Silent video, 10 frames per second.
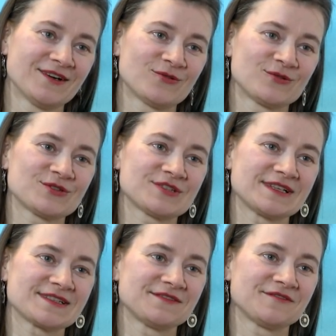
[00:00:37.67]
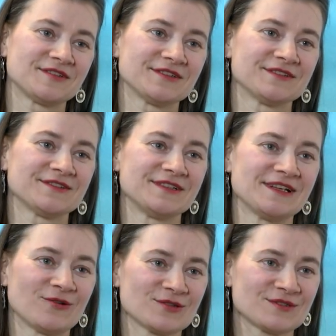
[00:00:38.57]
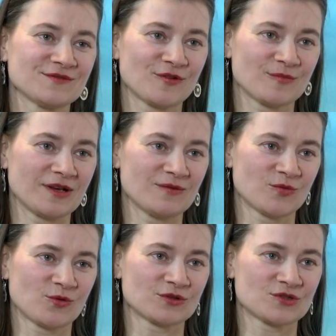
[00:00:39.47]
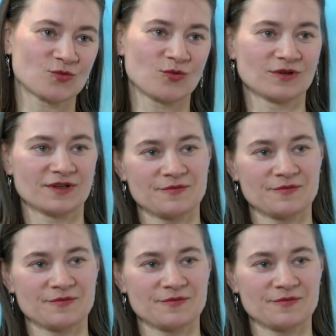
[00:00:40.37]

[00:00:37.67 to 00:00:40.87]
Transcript: Und dann sind wir in den Osten von Brandenburg gezogen,